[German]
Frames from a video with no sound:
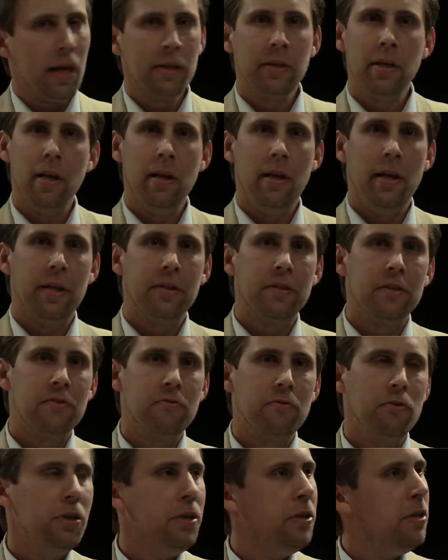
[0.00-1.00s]
angelegt ist
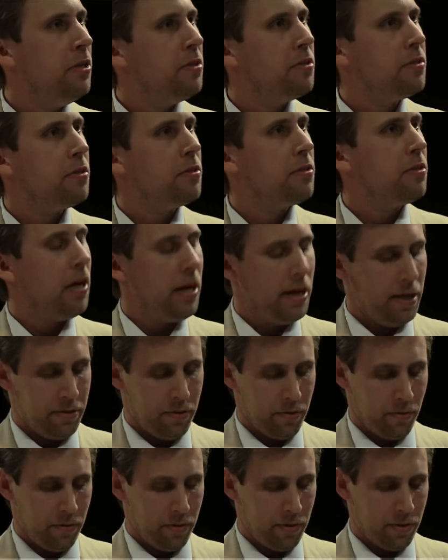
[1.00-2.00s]
für die nächste
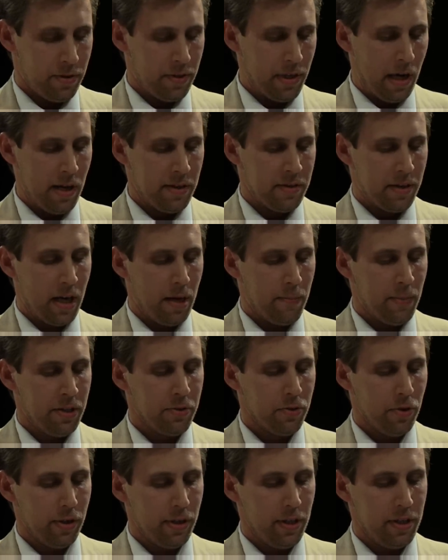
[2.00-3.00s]
Zeit. Und da kann man
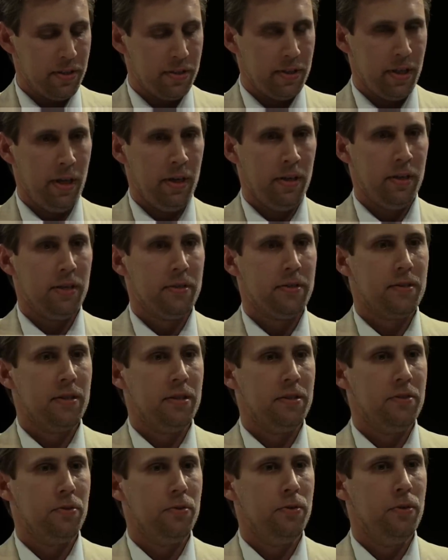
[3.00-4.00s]
deutlich sehen, dass
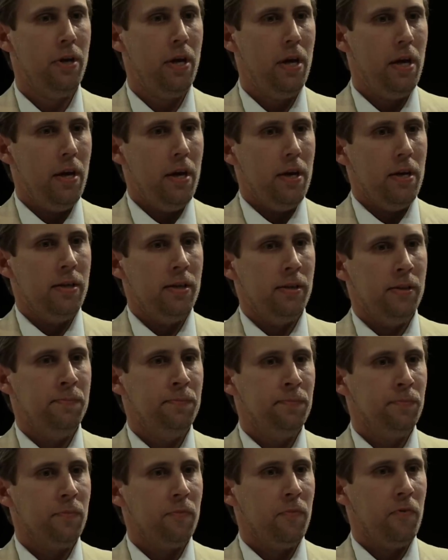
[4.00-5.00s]
also
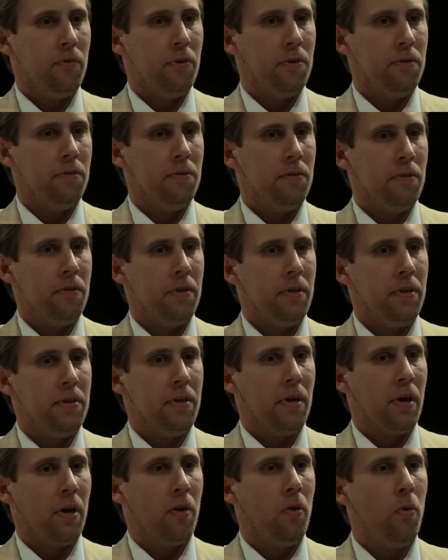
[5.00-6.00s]
ähm,
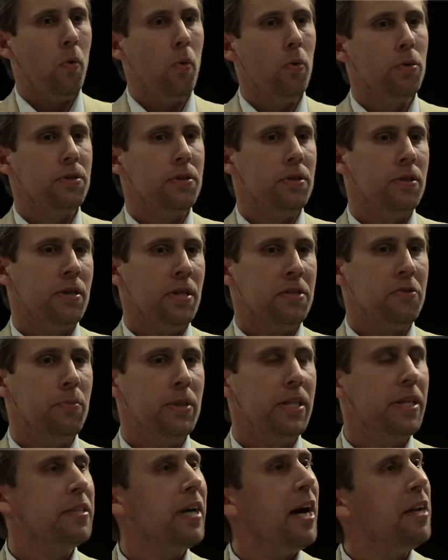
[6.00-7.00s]
große, also
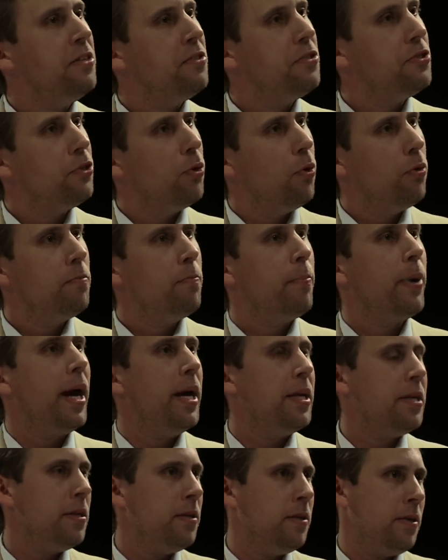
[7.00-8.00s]
mit der Tradition
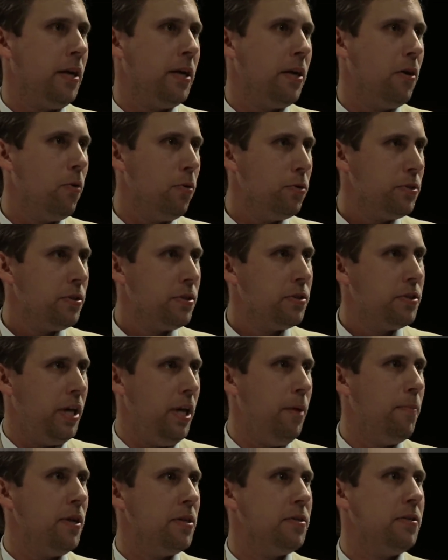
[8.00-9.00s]
brechen ein großes
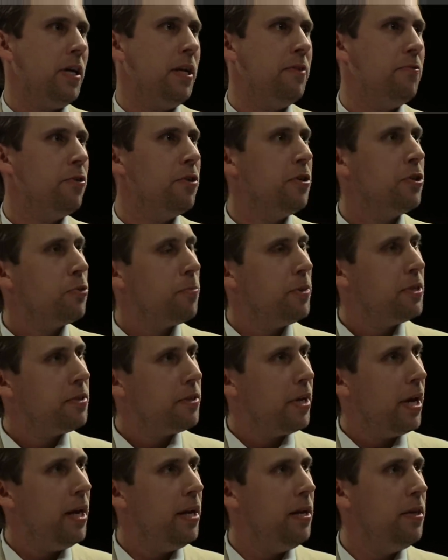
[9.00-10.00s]
Thema sein würde,
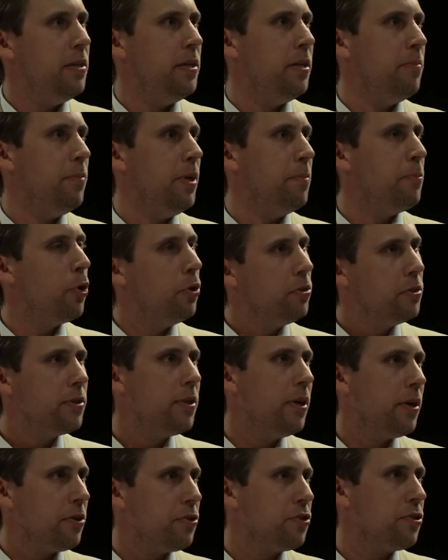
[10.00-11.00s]
speziell im, im
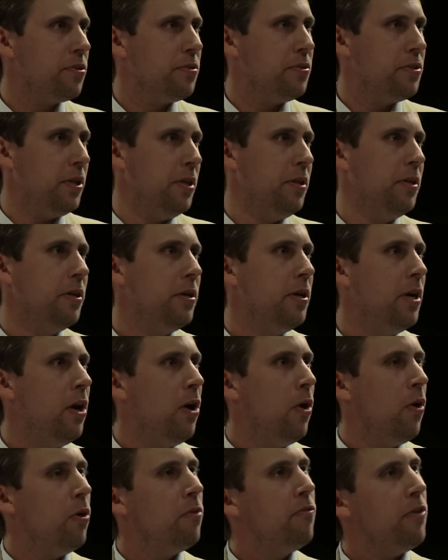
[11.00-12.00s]
künstlerischen Sinne.
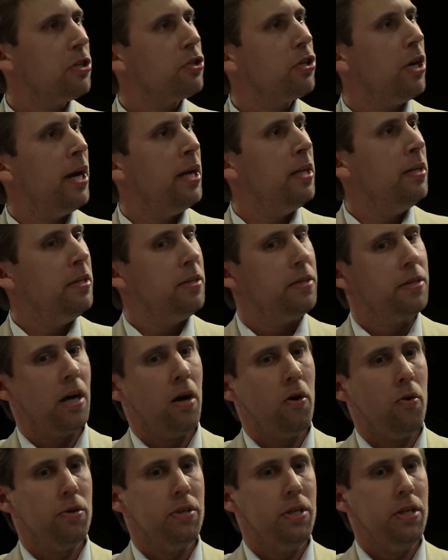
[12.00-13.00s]
Und wahrscheinlich
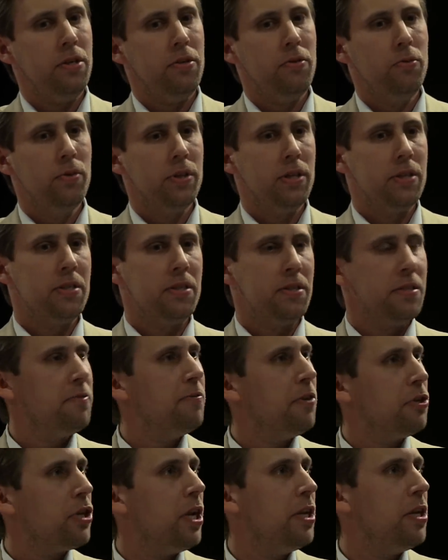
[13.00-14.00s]
auch nicht nur, das ist
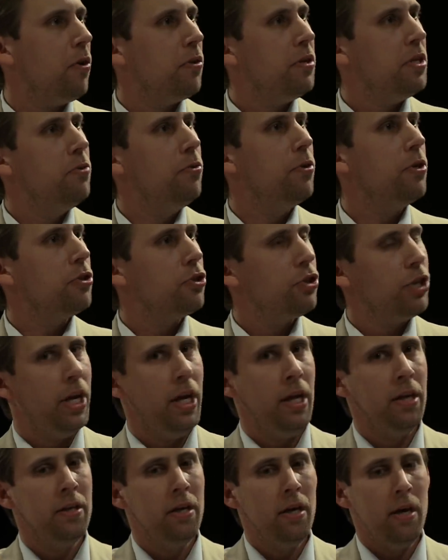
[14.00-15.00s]
wahrscheinlich auch nicht nur
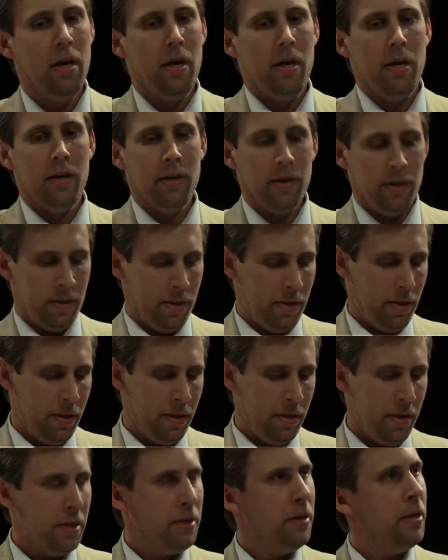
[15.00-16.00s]
geschehen äh,
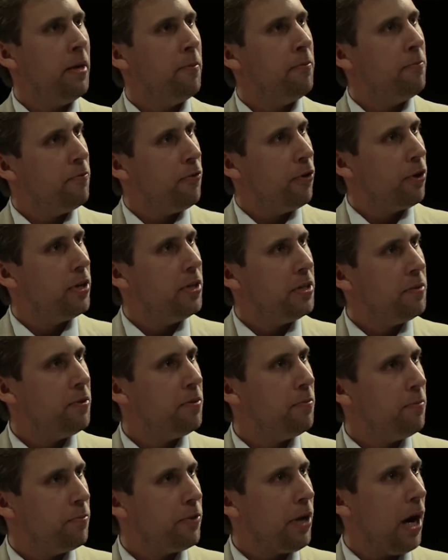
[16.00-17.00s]
in, in wirklich
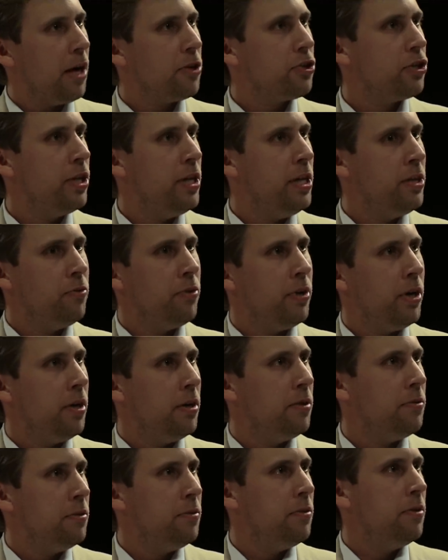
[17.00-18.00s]
Darstellen
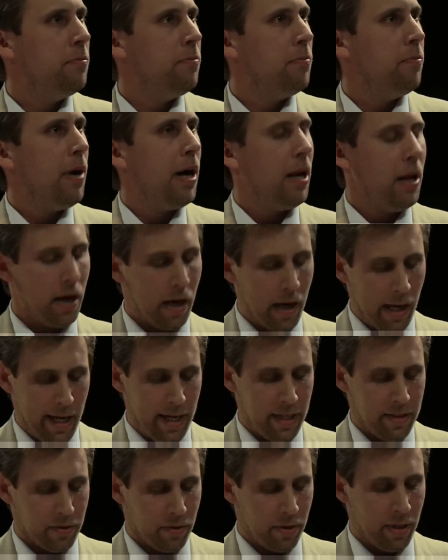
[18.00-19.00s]
oder äh,
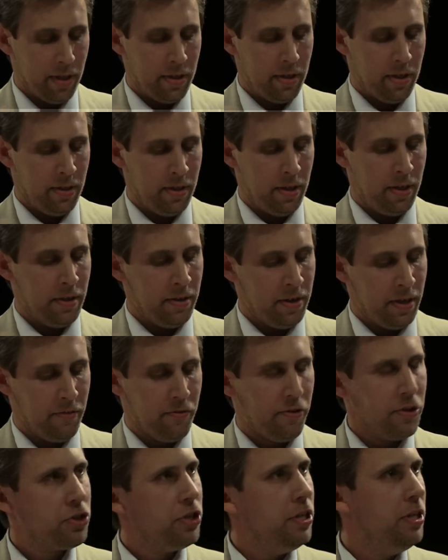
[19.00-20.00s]
Malerei, sondern in, in den
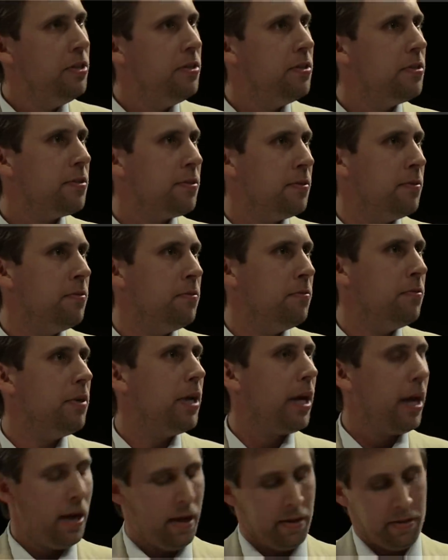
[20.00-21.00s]
verschiedensten
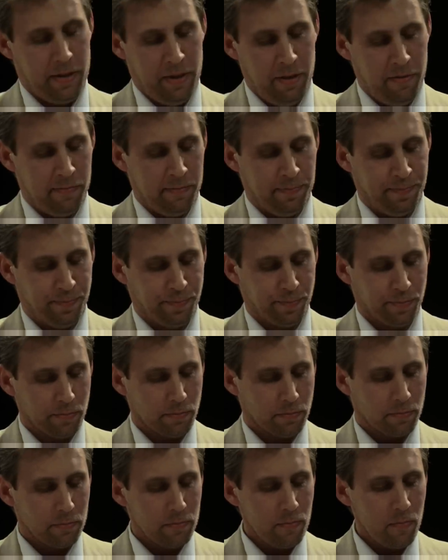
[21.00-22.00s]
kreativen
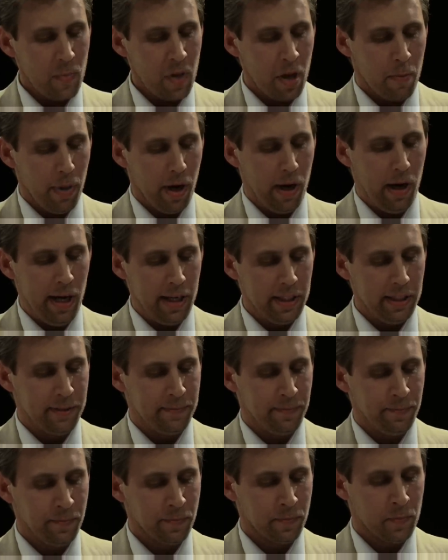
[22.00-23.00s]

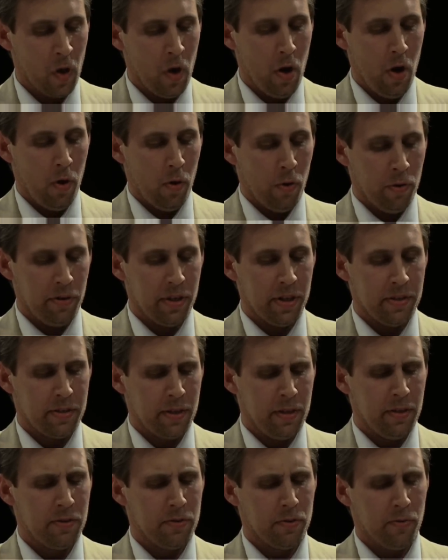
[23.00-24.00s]
Bereichen. Und es
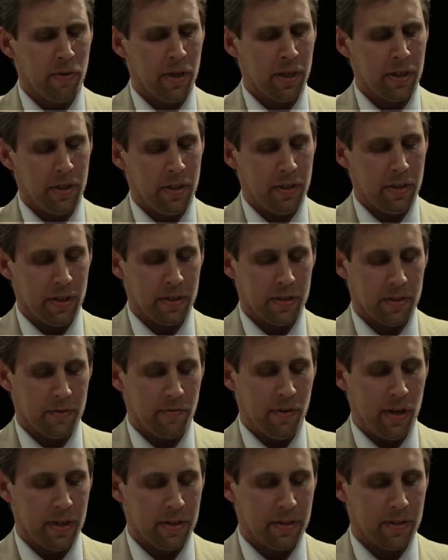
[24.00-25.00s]
sind, soweit ich das
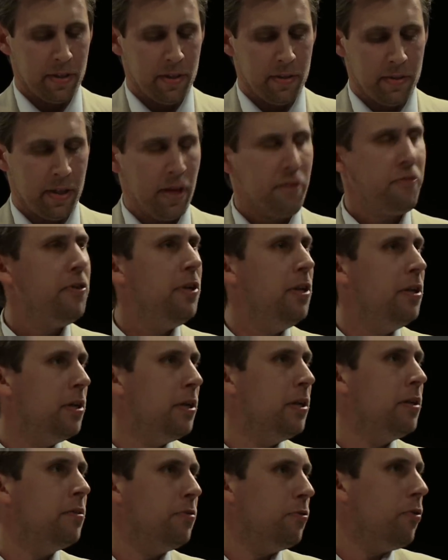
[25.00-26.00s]
weiß, äh, sehr
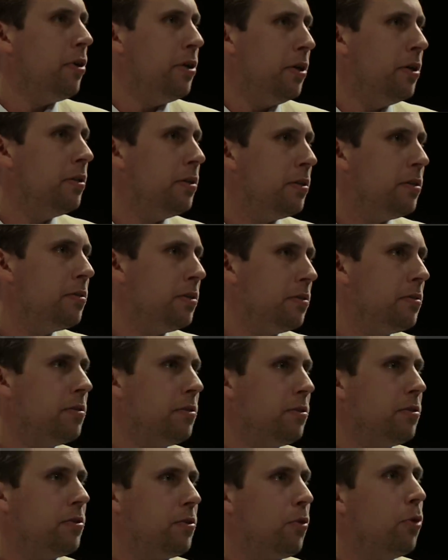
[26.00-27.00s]
viele neue äh,
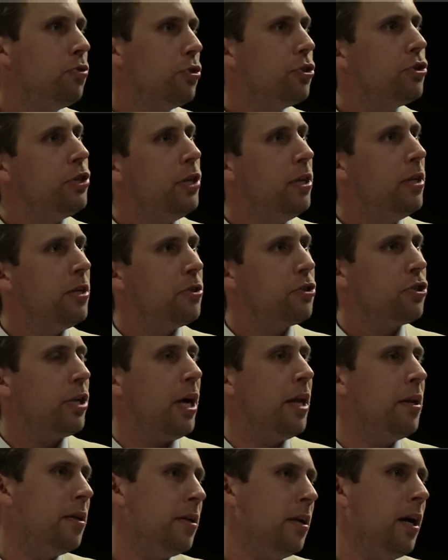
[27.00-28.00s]
Kunststile
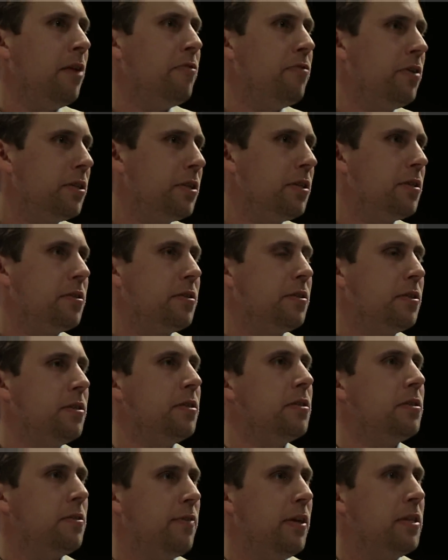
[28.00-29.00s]
entstanden Anfang des
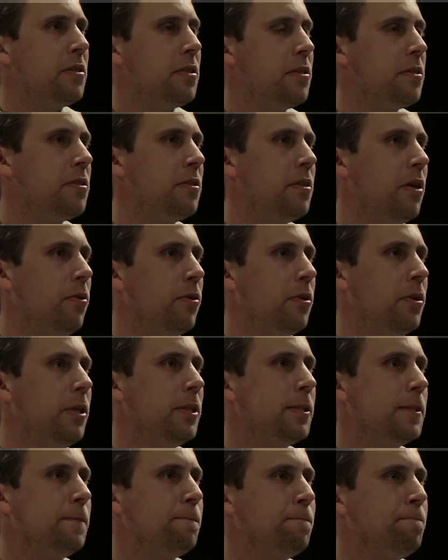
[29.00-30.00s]
20.
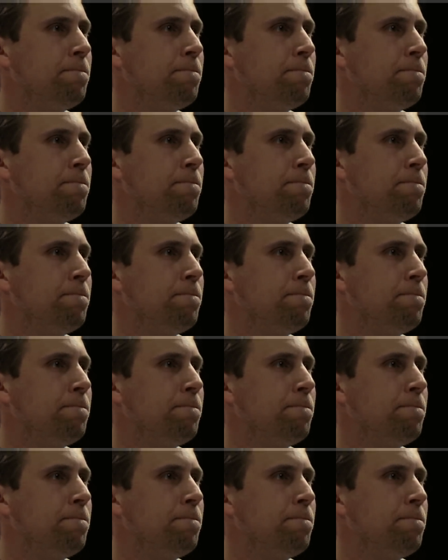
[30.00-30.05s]
Jahrhunderts.